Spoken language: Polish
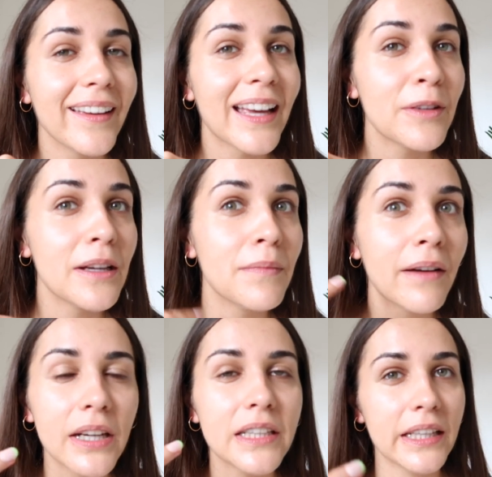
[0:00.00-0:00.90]
Jakby
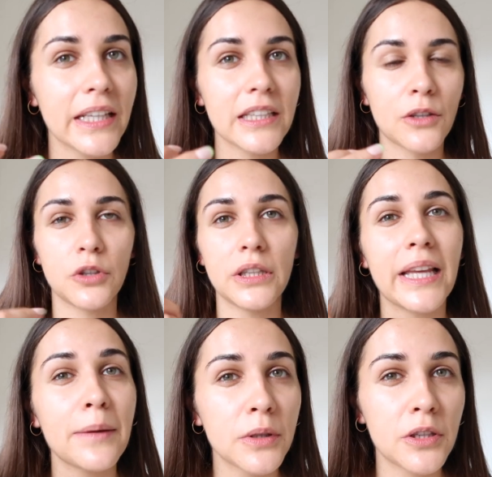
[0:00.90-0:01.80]
mam wrażenie, że już
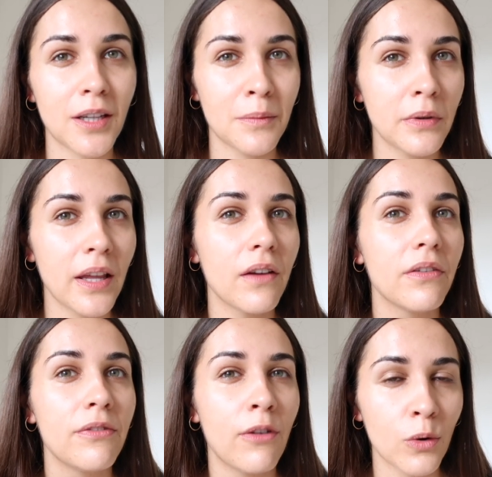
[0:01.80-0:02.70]
nie potrzebuję
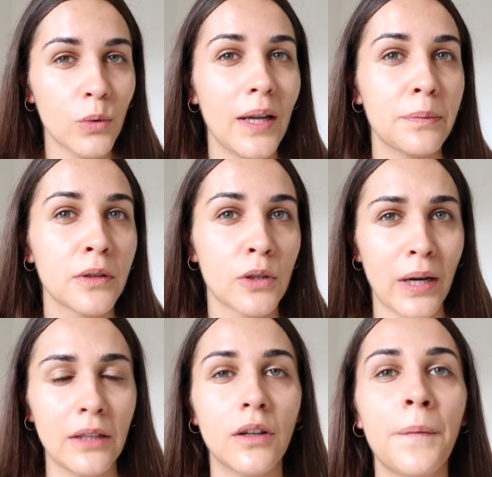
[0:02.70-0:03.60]
w ogóle
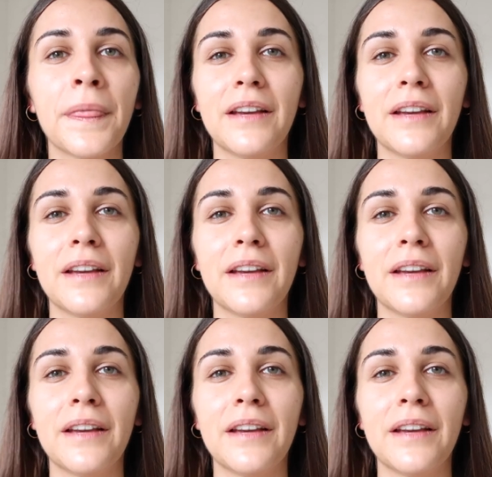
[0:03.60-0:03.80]
podkładu,